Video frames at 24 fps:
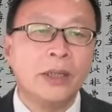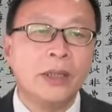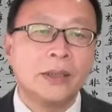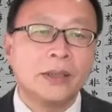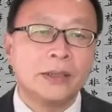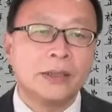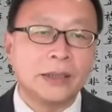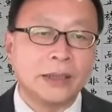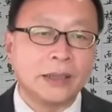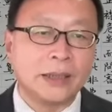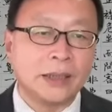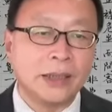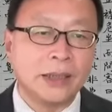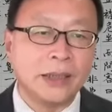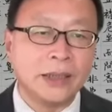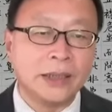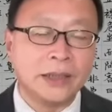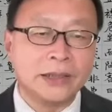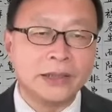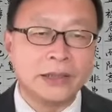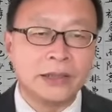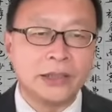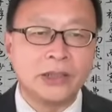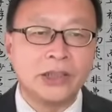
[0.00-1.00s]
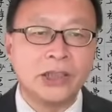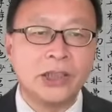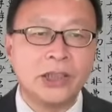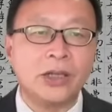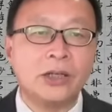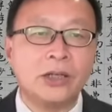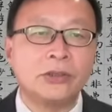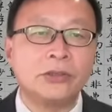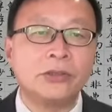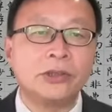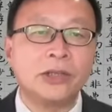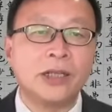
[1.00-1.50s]
这个历史
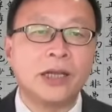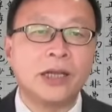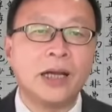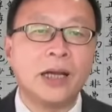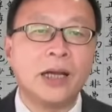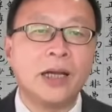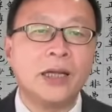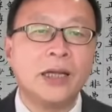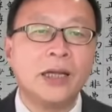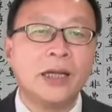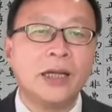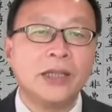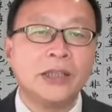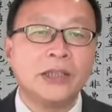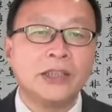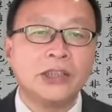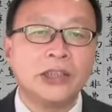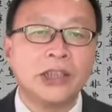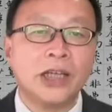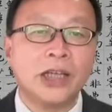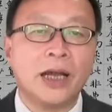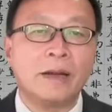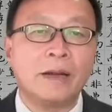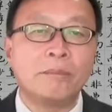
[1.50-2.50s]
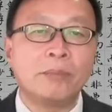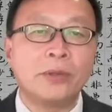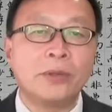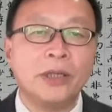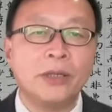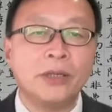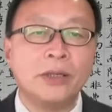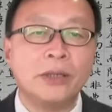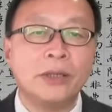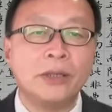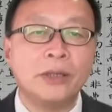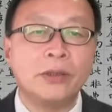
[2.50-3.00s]
教训呢，想
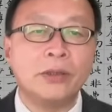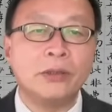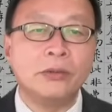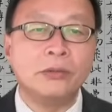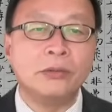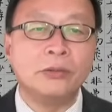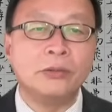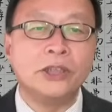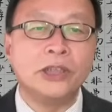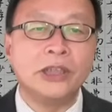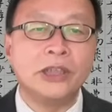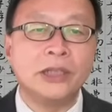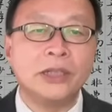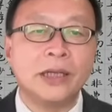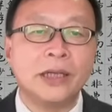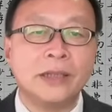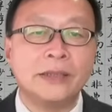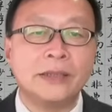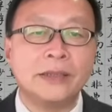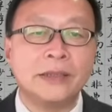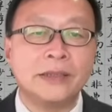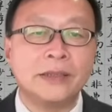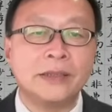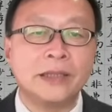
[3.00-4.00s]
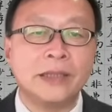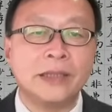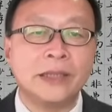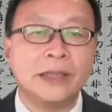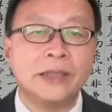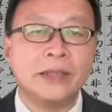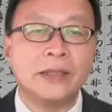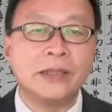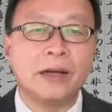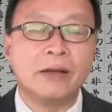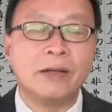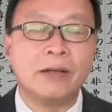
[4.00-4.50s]
必如今的政治
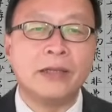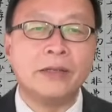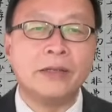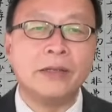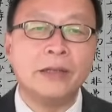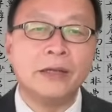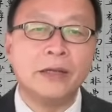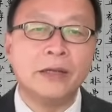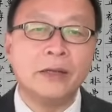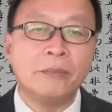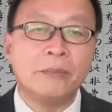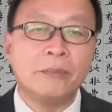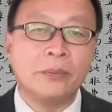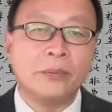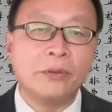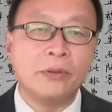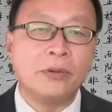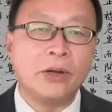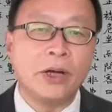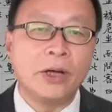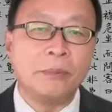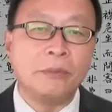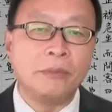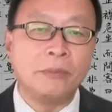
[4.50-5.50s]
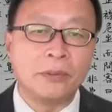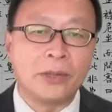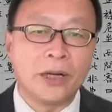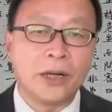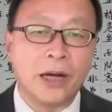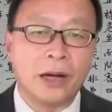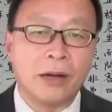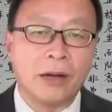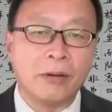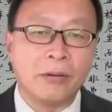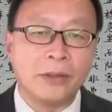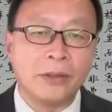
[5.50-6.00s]
领导人不会不
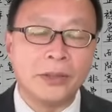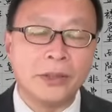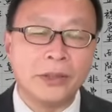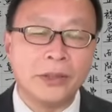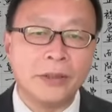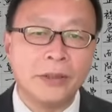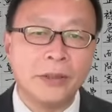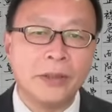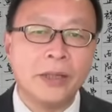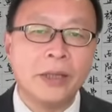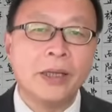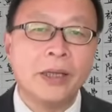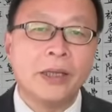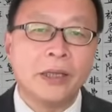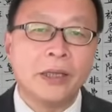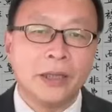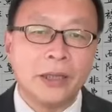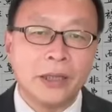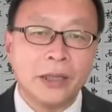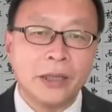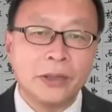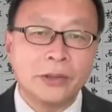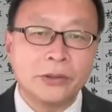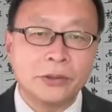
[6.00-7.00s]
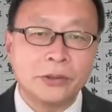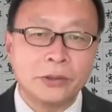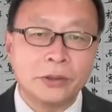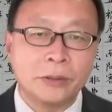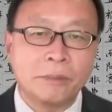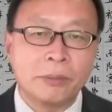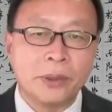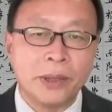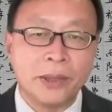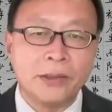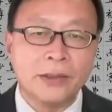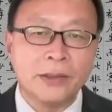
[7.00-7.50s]
考虑。也许
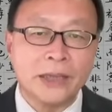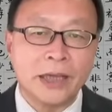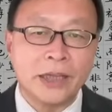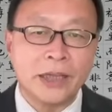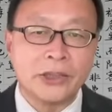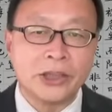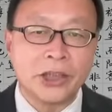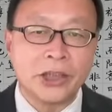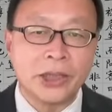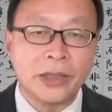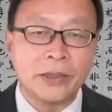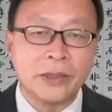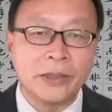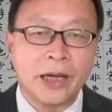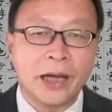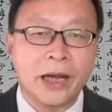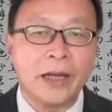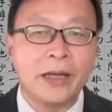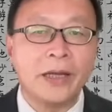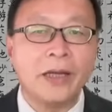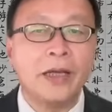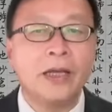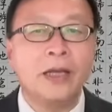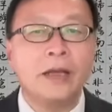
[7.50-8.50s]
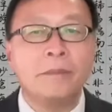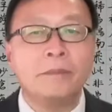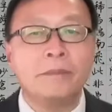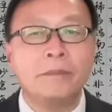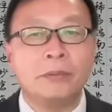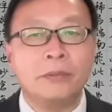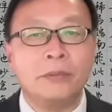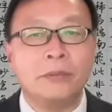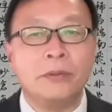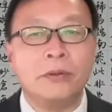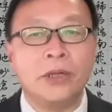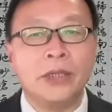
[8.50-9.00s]
捧在前台，
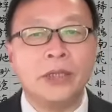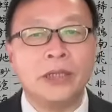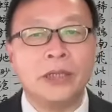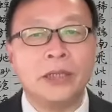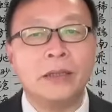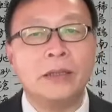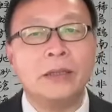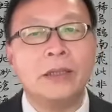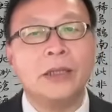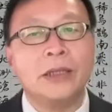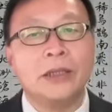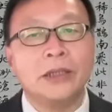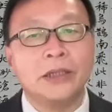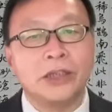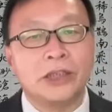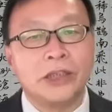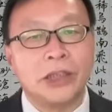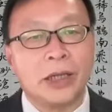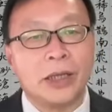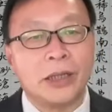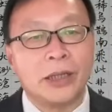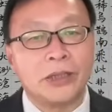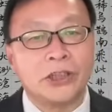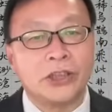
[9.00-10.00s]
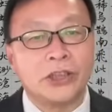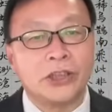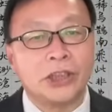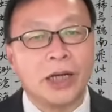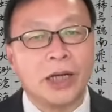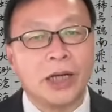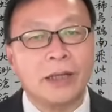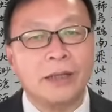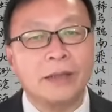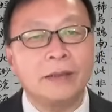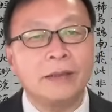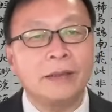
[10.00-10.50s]
不会像
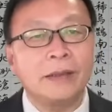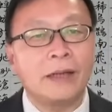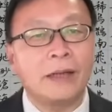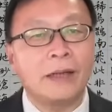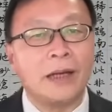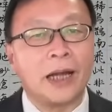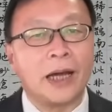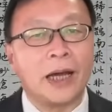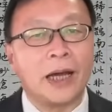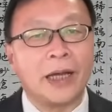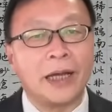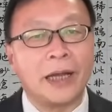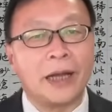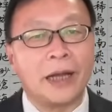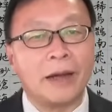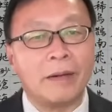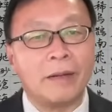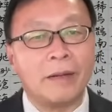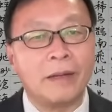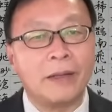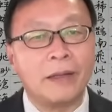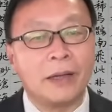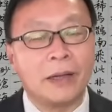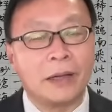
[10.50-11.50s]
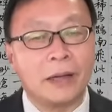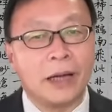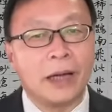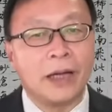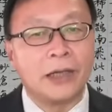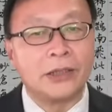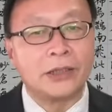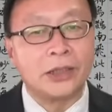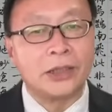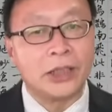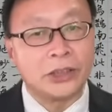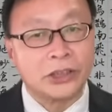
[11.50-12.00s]
江。那样啊，
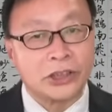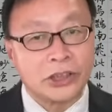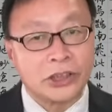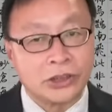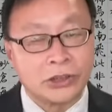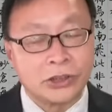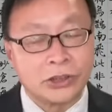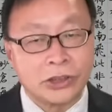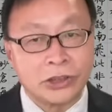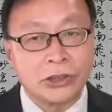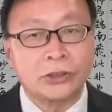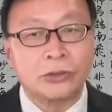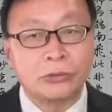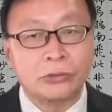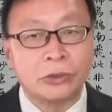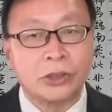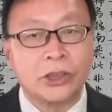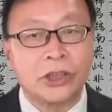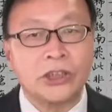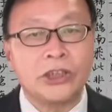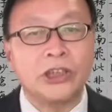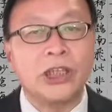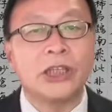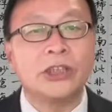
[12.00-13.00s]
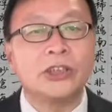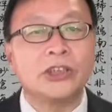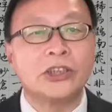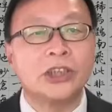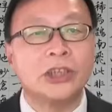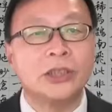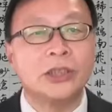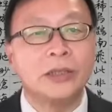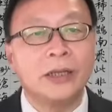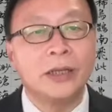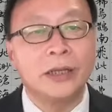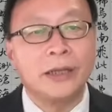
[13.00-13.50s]
江就是说了江
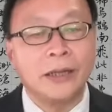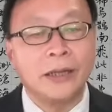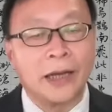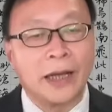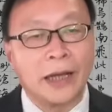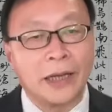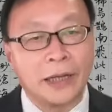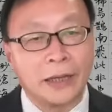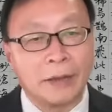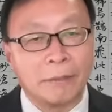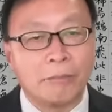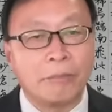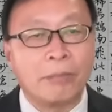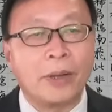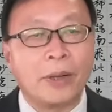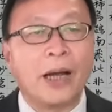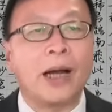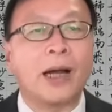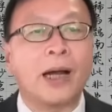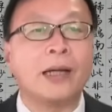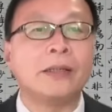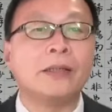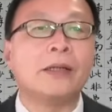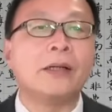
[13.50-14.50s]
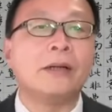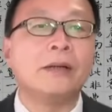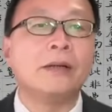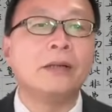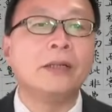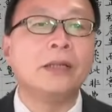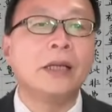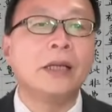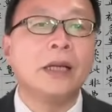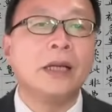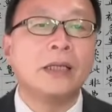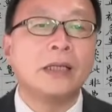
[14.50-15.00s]
青那样霸道，
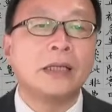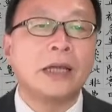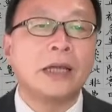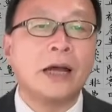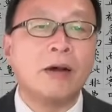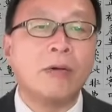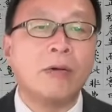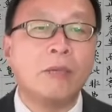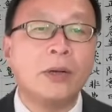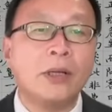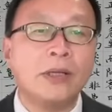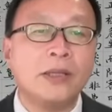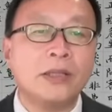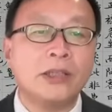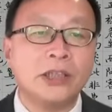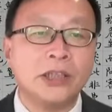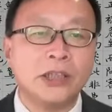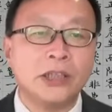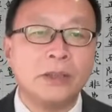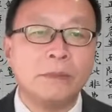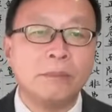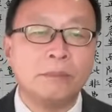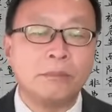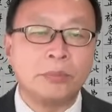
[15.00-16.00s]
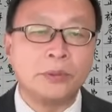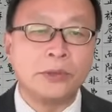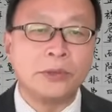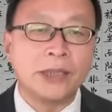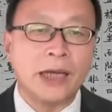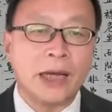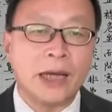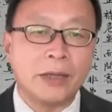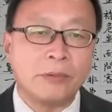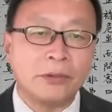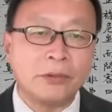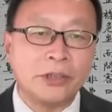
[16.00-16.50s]
但问题不
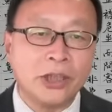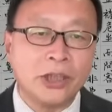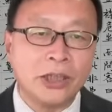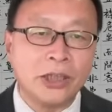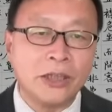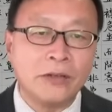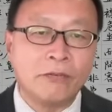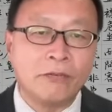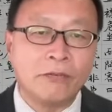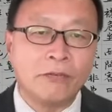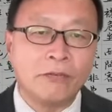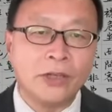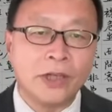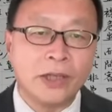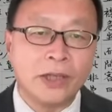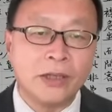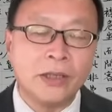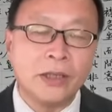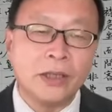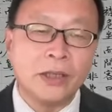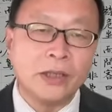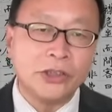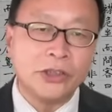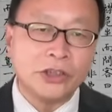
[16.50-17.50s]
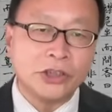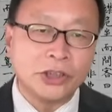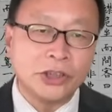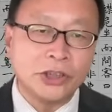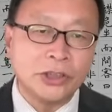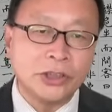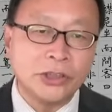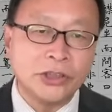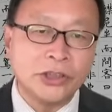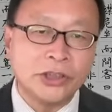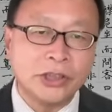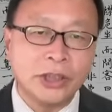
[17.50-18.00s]
在于第一夫人
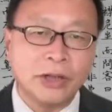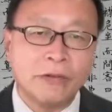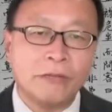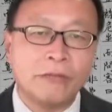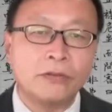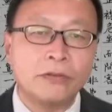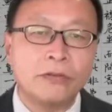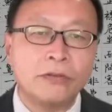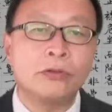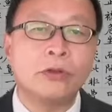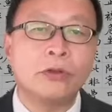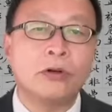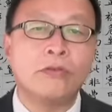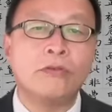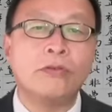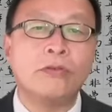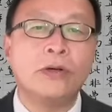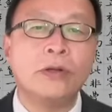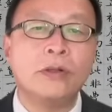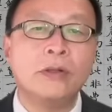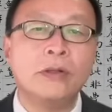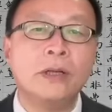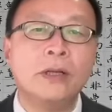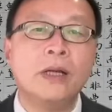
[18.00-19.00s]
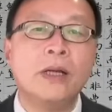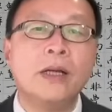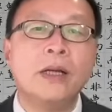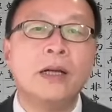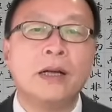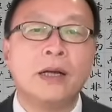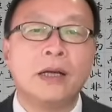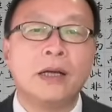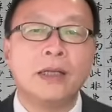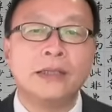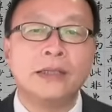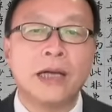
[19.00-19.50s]
行事的作风，
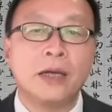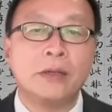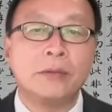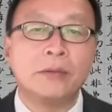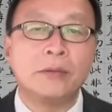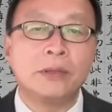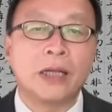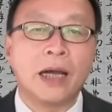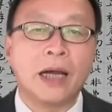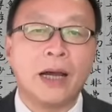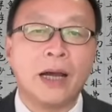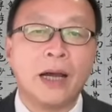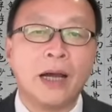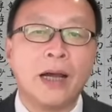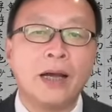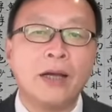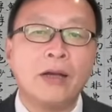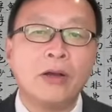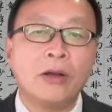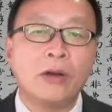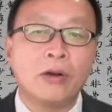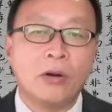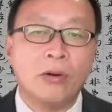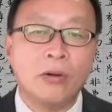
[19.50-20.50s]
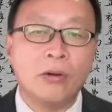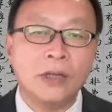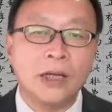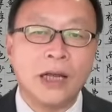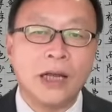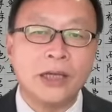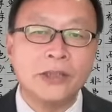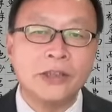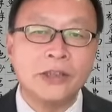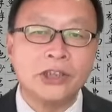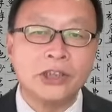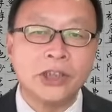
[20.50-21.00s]
而在于她公
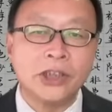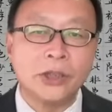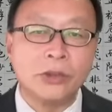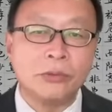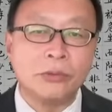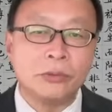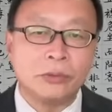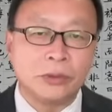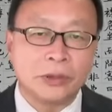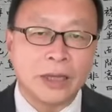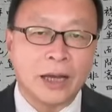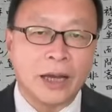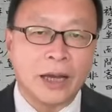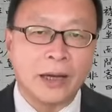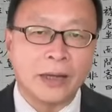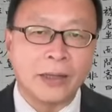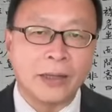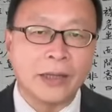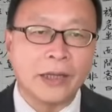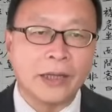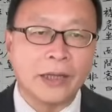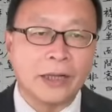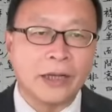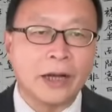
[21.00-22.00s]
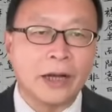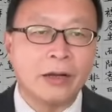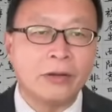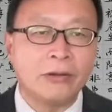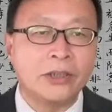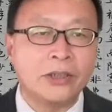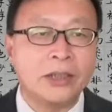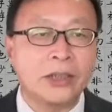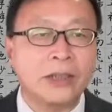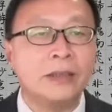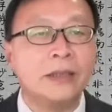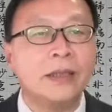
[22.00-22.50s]
然介入党内高
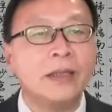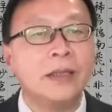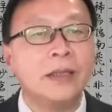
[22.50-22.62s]
层